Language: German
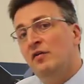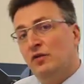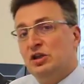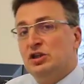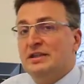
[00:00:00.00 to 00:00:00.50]

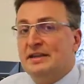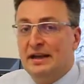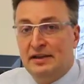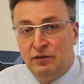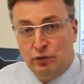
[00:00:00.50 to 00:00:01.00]
frisches
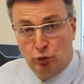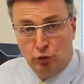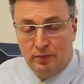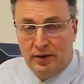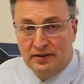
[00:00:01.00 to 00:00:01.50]
Geld von
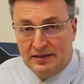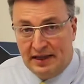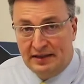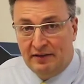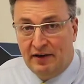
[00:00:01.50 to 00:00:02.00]

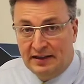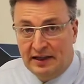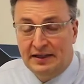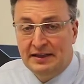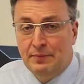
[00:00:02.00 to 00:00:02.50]
Notenbankseite
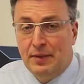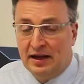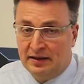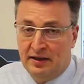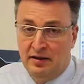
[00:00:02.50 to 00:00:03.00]
weiterhin in die
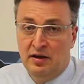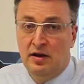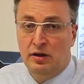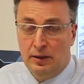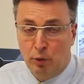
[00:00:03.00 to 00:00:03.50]
Märkte
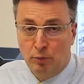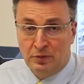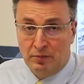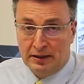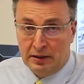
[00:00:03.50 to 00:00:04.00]

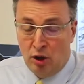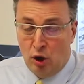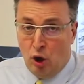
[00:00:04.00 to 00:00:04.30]
gepumpt wird.